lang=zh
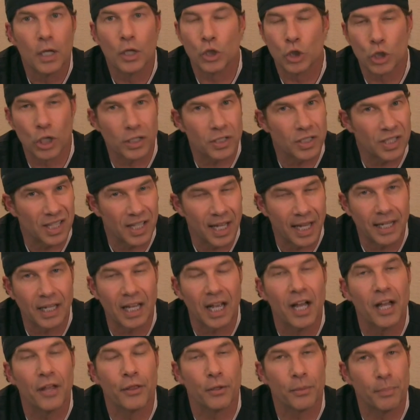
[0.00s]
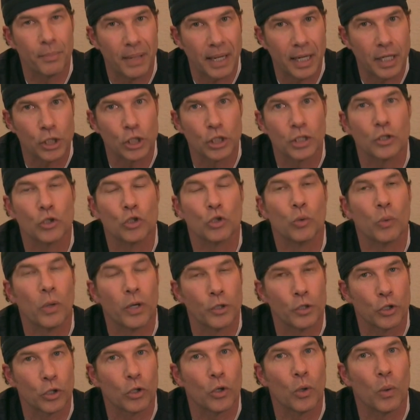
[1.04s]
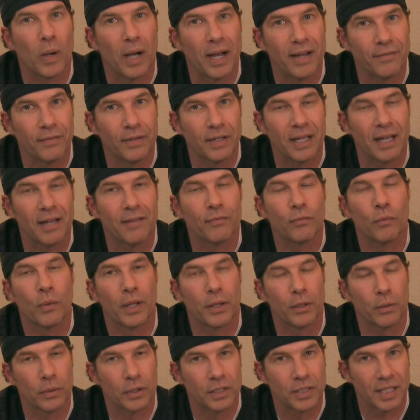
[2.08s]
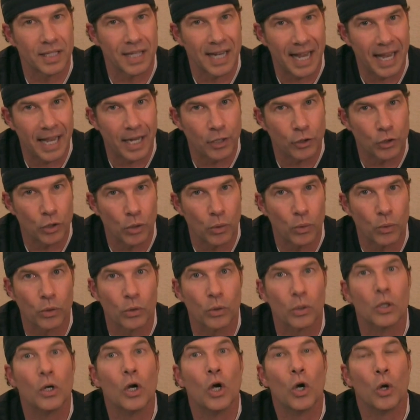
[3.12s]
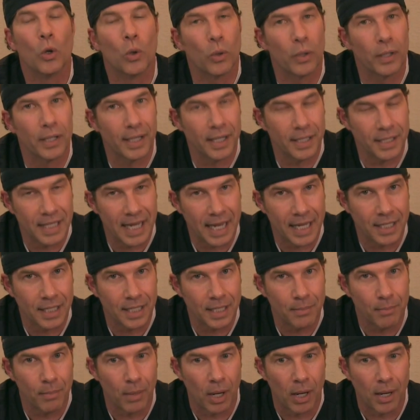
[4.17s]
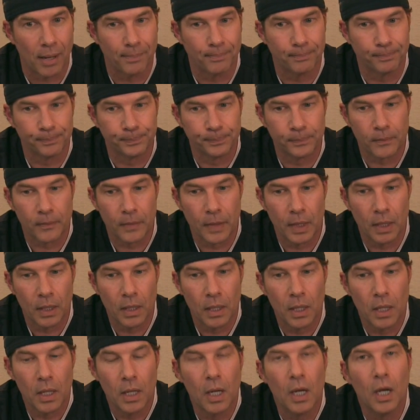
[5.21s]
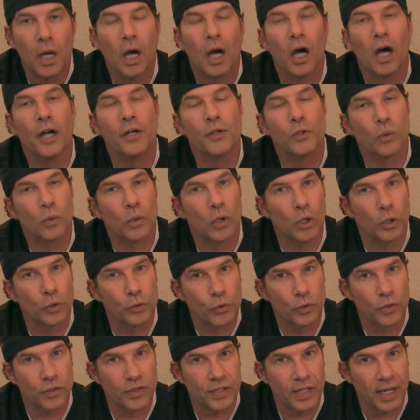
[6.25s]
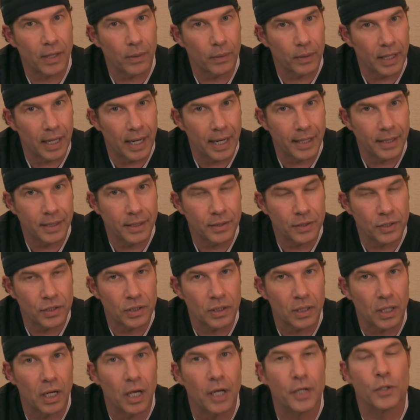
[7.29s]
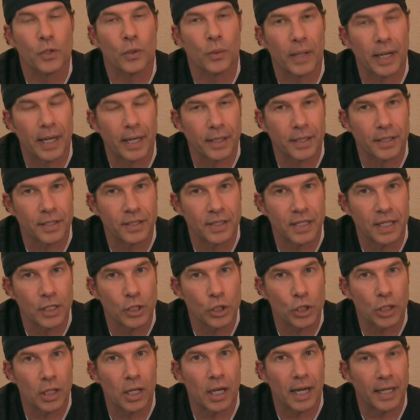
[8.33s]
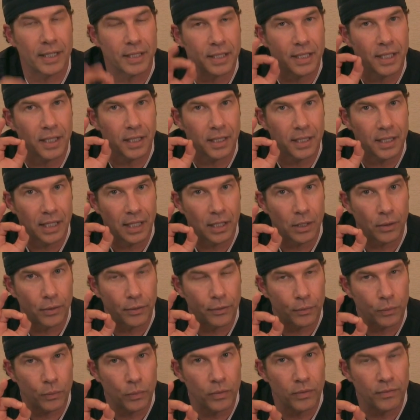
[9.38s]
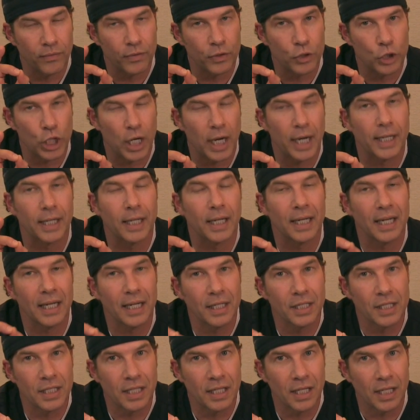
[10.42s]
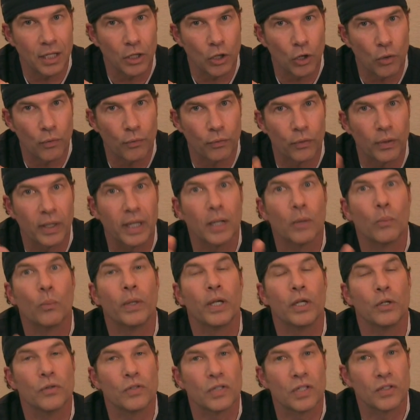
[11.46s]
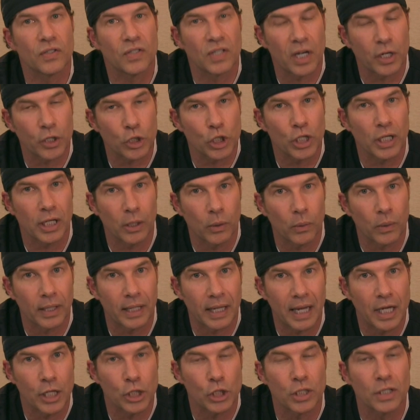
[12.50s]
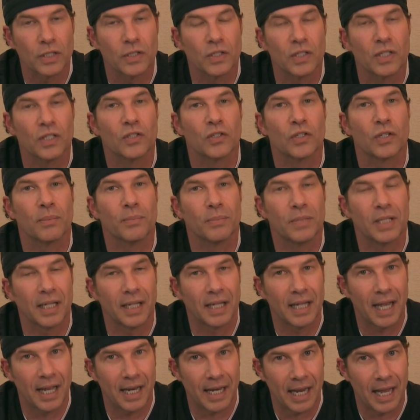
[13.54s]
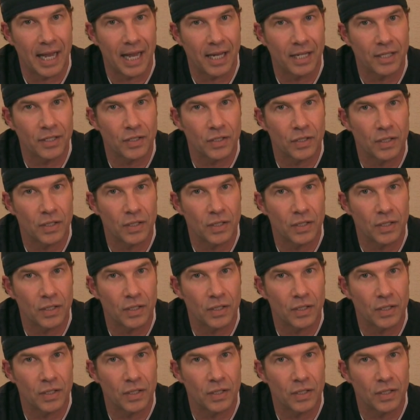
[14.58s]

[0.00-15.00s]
这个手续和其他试管过程中给捐卵者和准母亲的手续是一样的。在超声波的引导和麻醉之下，我会将一个连着吸引设备的针管通过阴道插入卵巢。